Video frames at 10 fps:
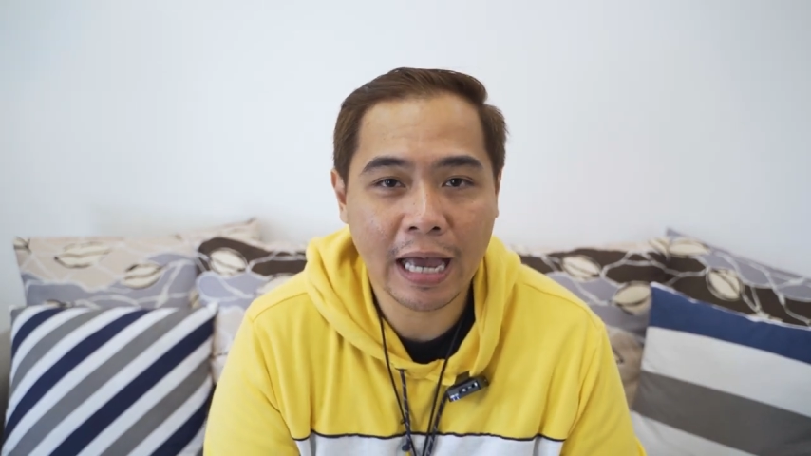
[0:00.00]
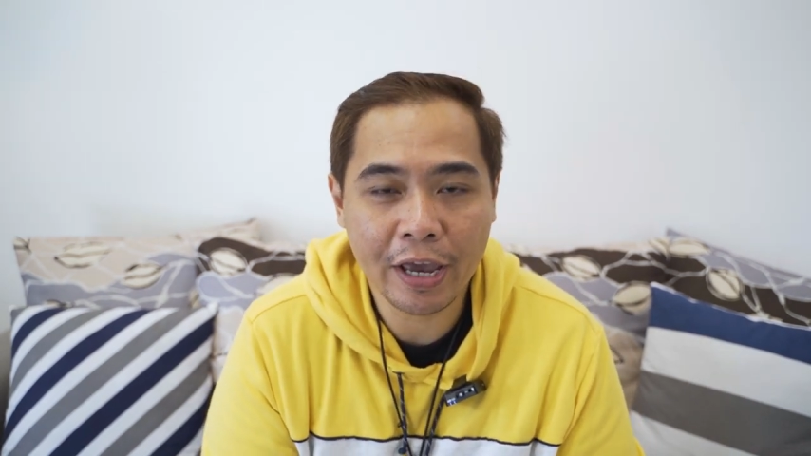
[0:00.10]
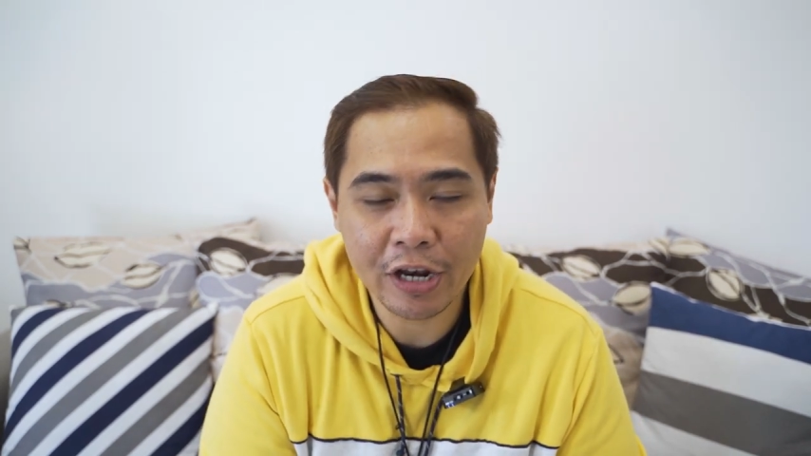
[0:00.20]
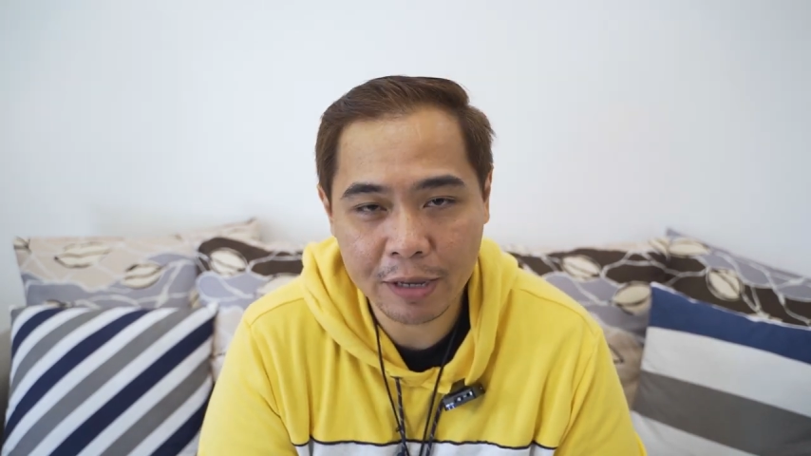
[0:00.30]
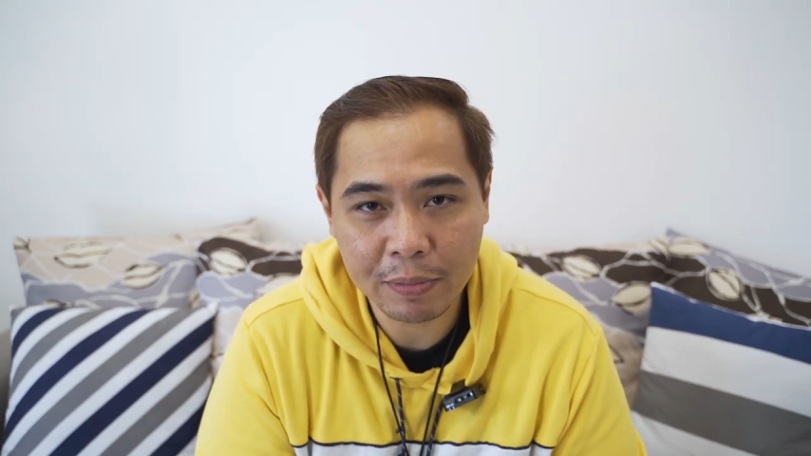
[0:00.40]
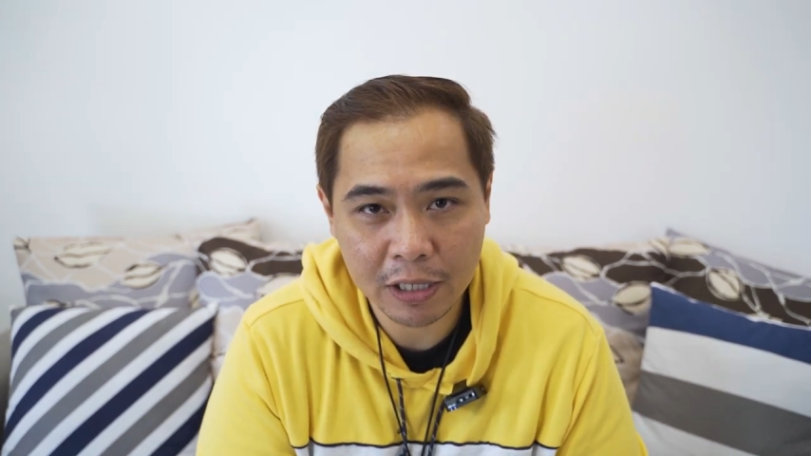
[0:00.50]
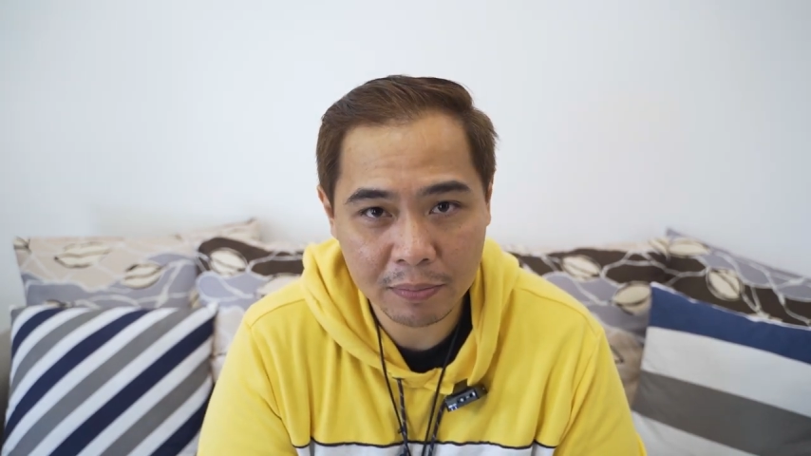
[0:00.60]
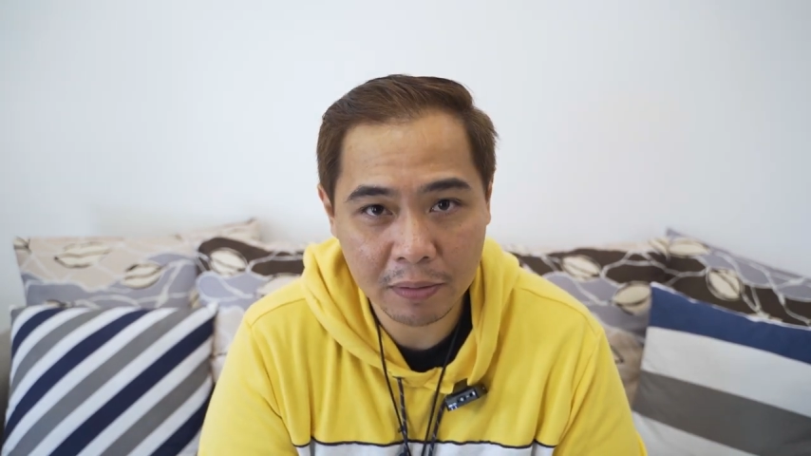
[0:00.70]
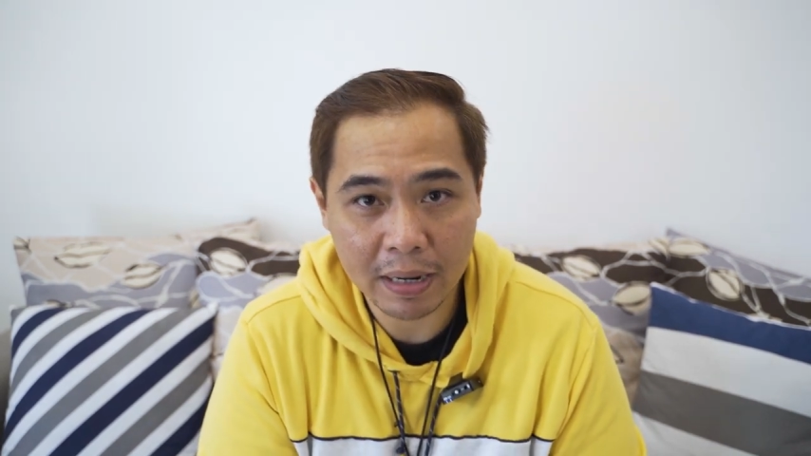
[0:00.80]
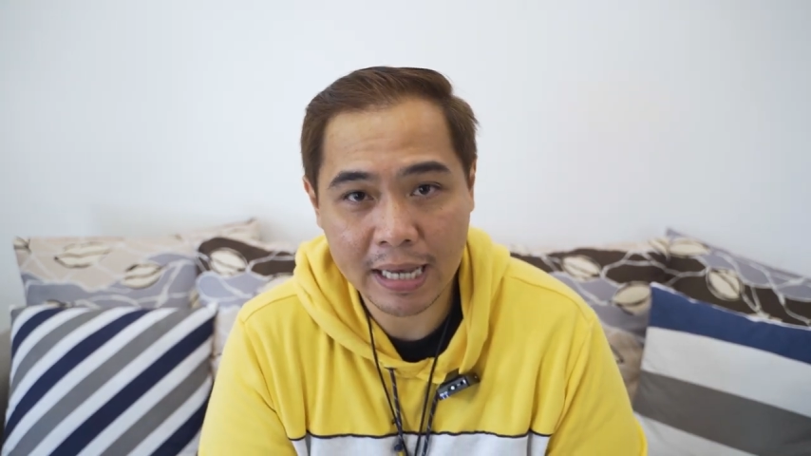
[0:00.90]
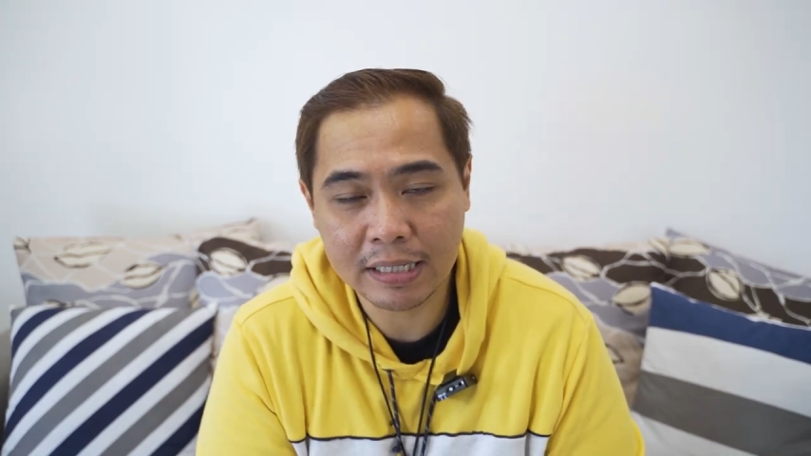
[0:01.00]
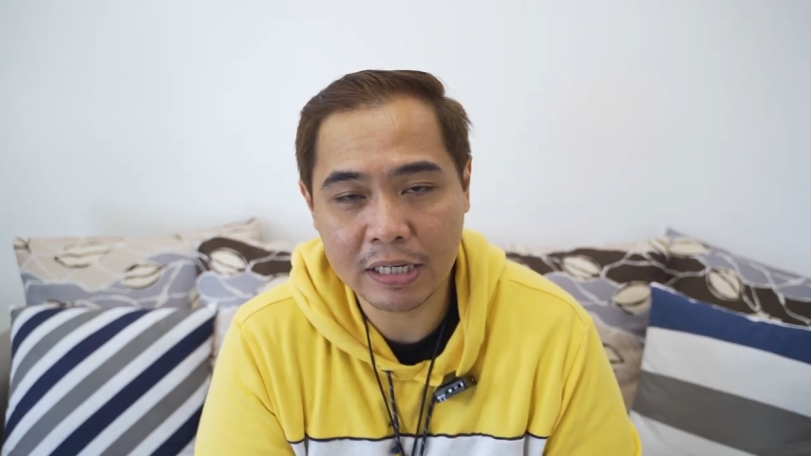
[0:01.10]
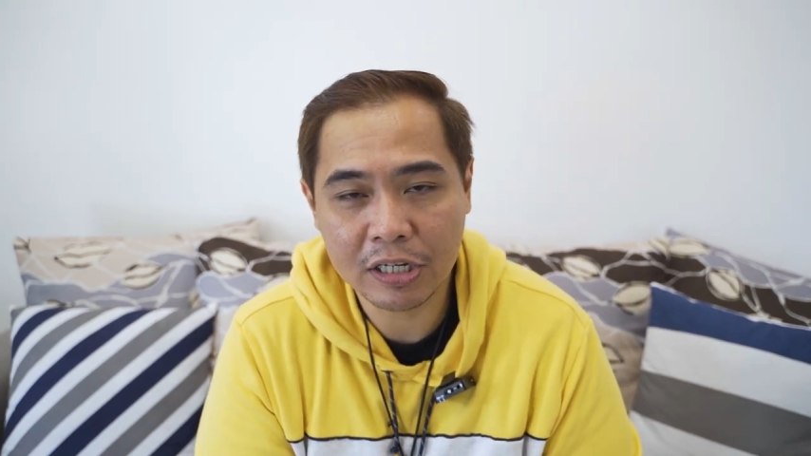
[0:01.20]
tayo ng iba't ibang blessing.